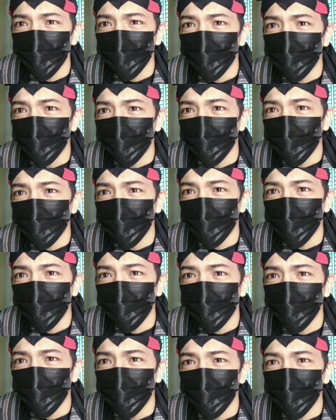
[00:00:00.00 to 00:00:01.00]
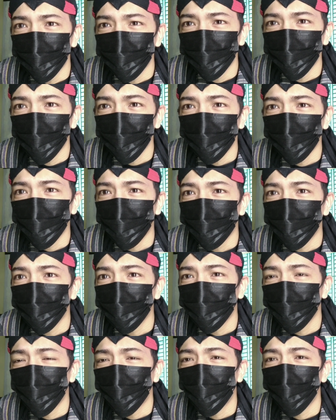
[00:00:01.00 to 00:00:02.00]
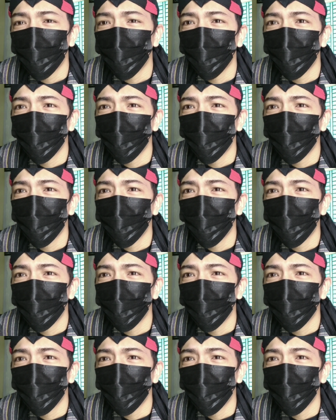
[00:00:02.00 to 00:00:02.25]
Uh, eh, buat teman-teman juga